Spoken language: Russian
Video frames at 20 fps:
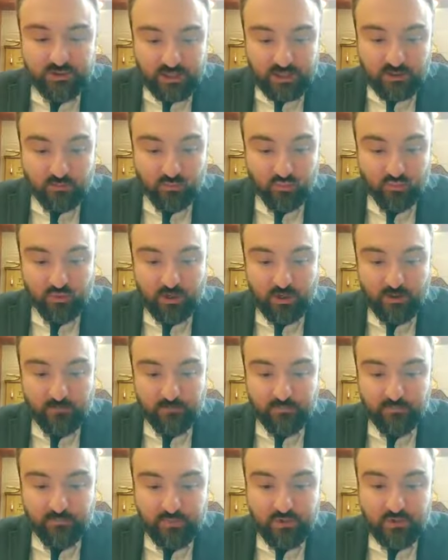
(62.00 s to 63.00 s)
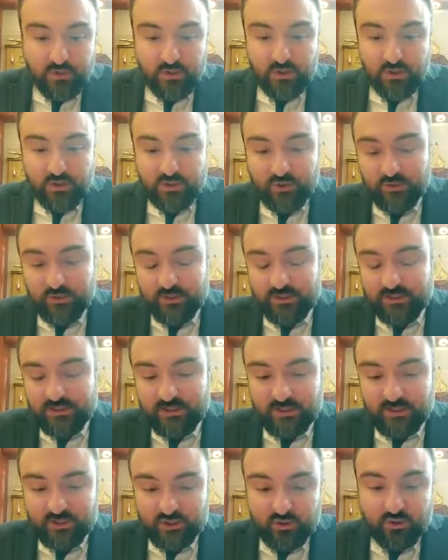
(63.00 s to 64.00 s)
Талмудом. То
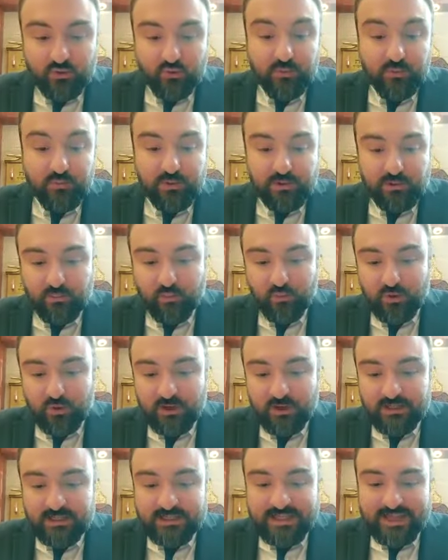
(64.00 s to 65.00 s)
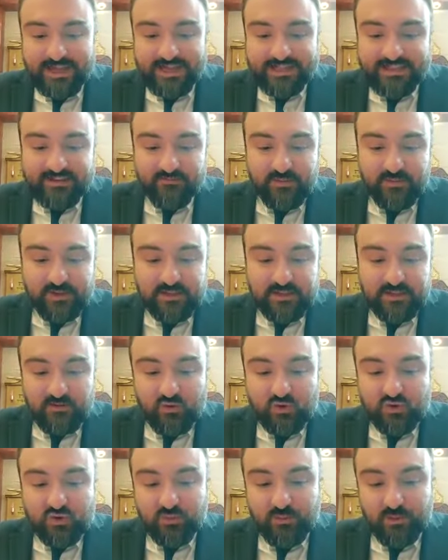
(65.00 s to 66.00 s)
есть, э, что такое пилпуль? Это вместо
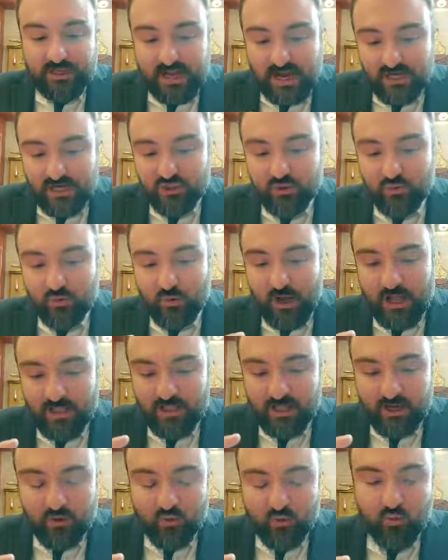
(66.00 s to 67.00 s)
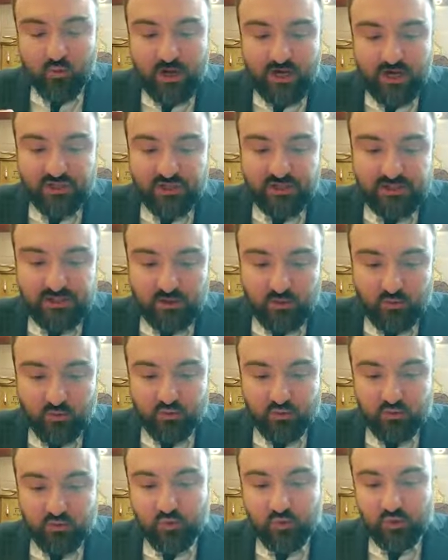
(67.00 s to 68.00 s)
того, чтобы каждую Аллаху, каждый
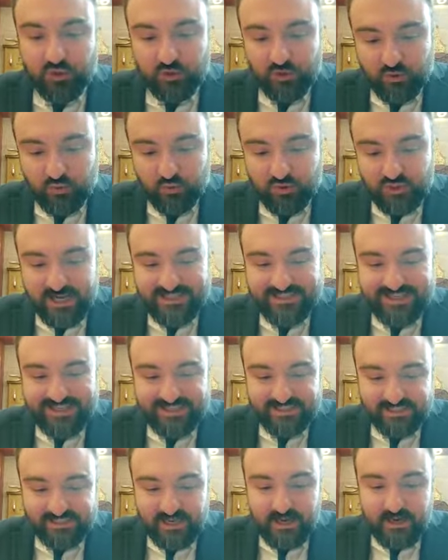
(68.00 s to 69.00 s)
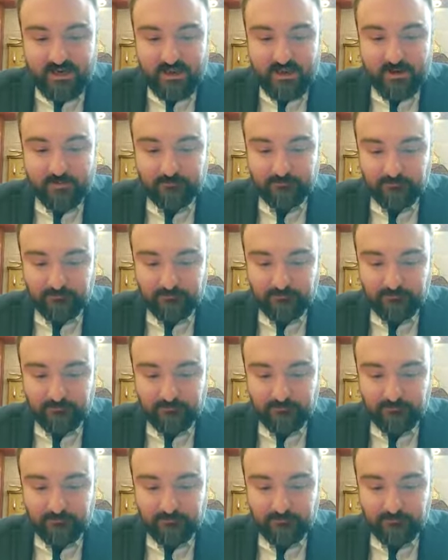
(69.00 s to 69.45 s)
закон Торы изучать отдельно,